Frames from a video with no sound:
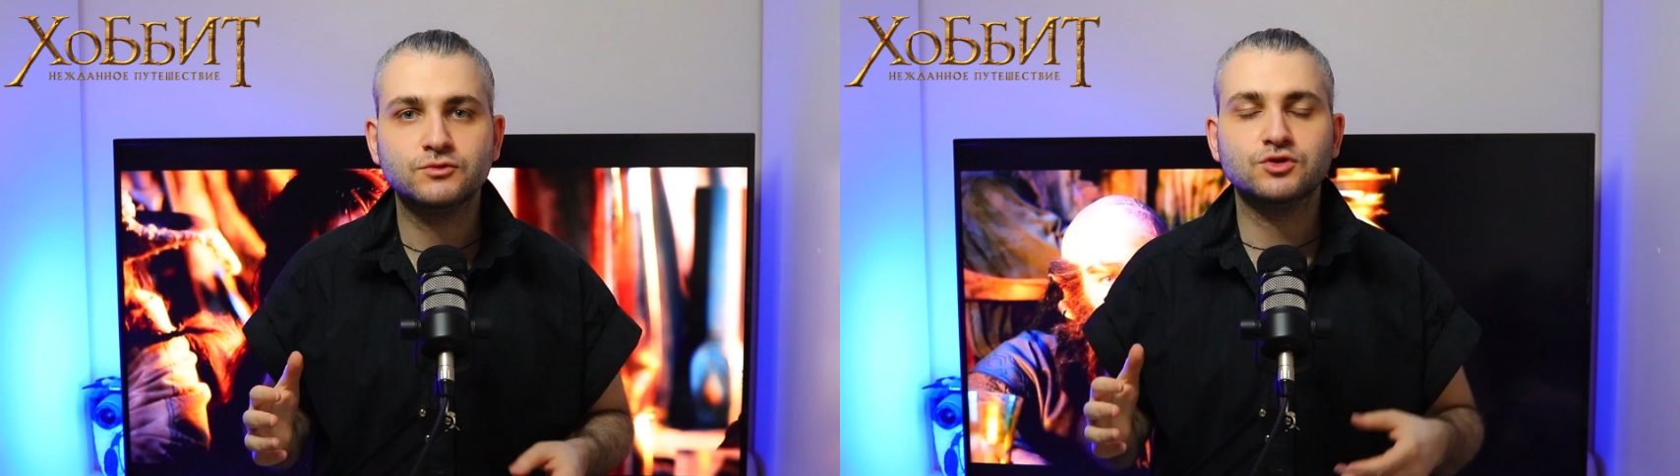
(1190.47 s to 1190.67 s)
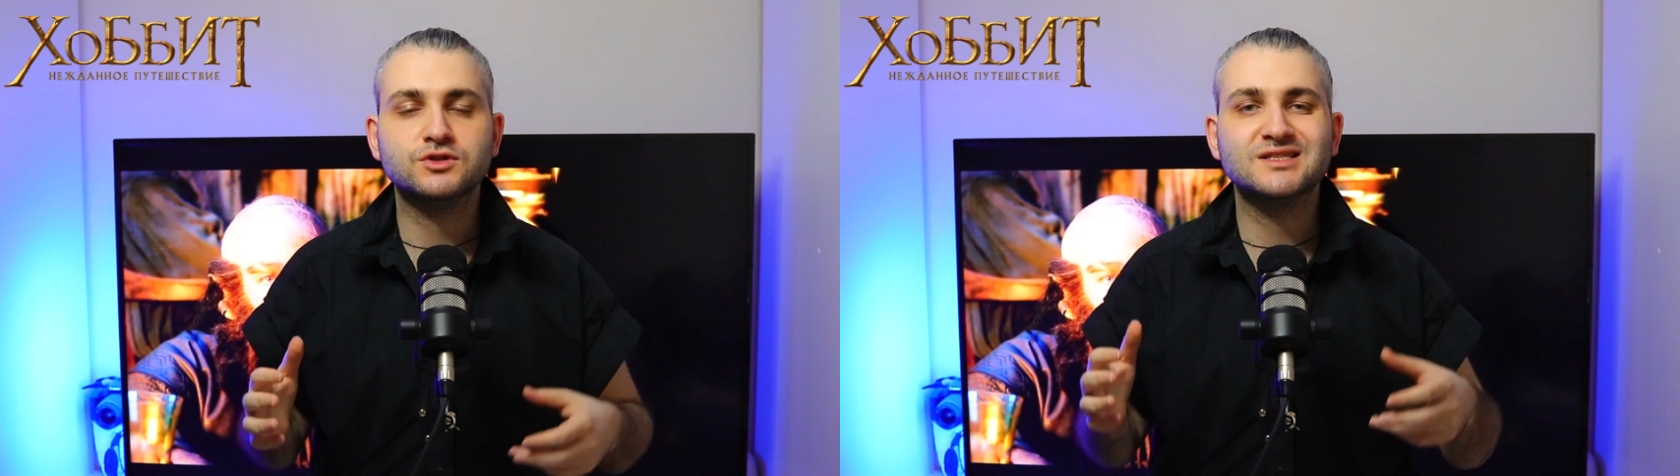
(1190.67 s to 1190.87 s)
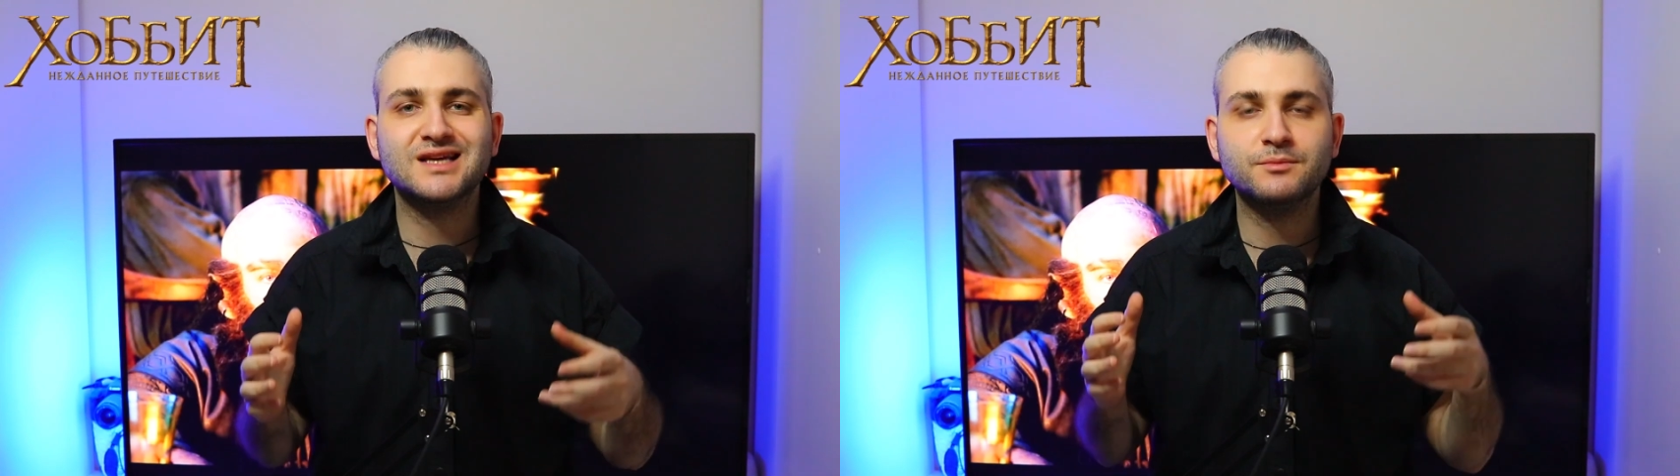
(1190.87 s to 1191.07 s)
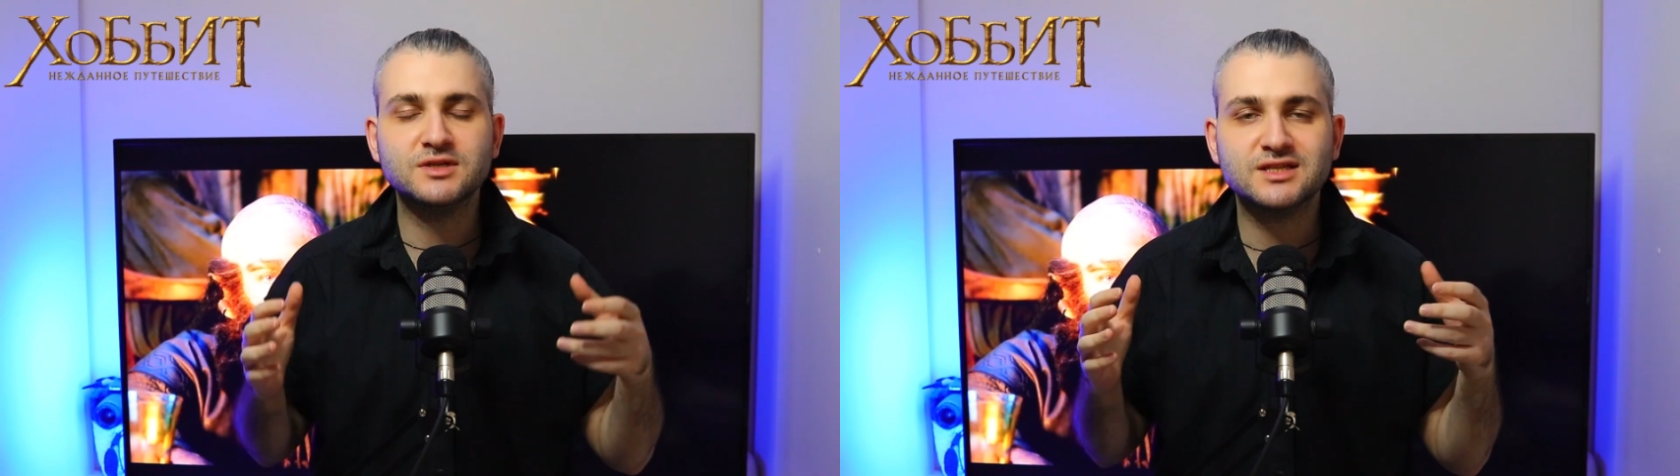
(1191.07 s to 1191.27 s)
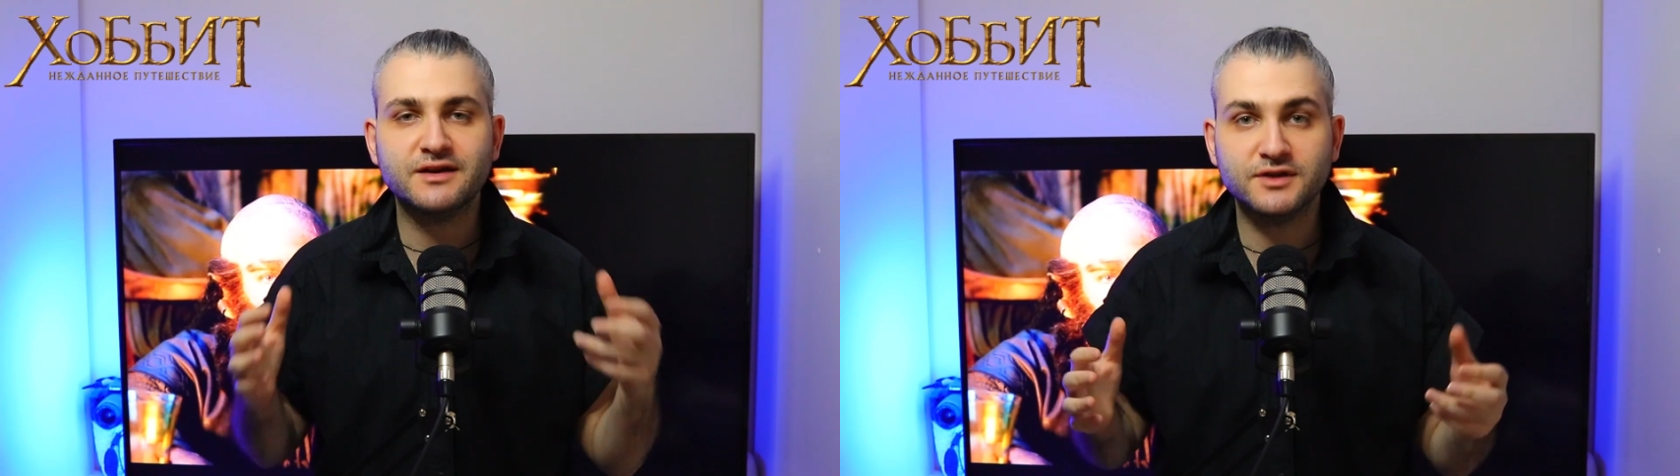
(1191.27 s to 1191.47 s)
Тот
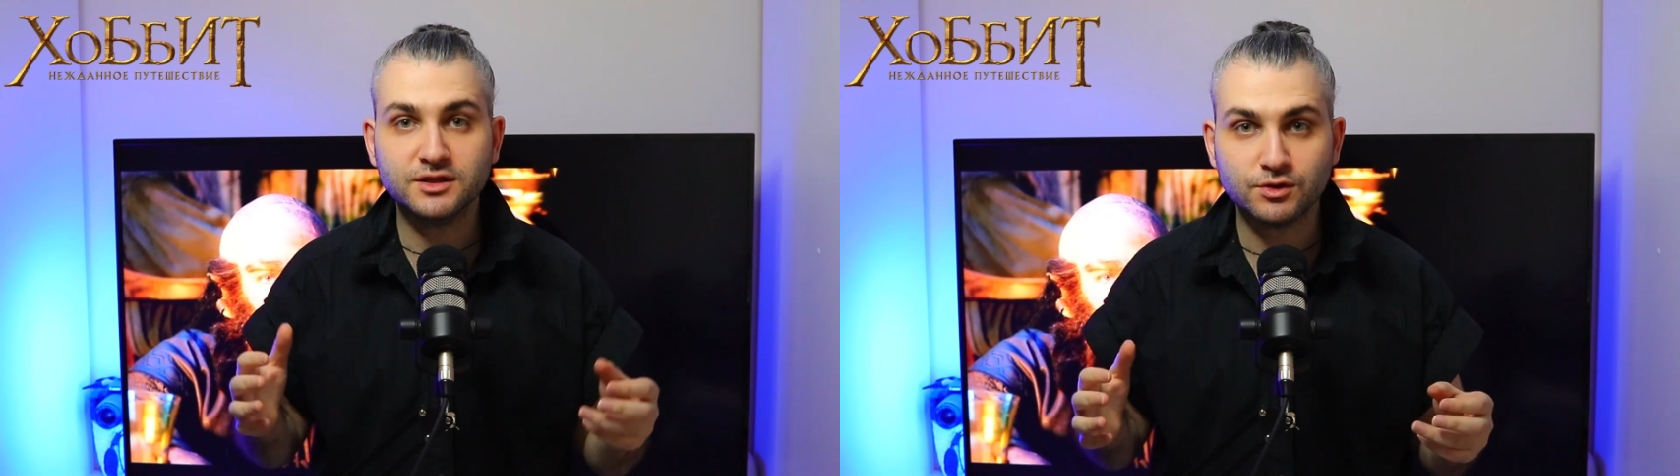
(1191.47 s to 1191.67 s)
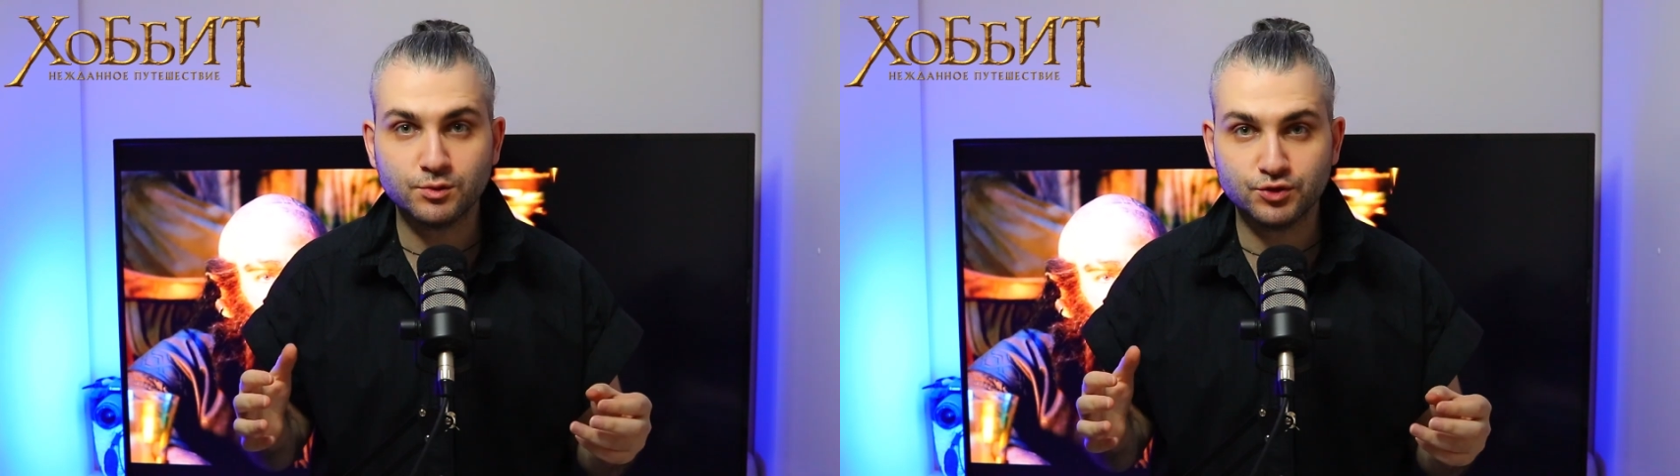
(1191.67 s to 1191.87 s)
самый совет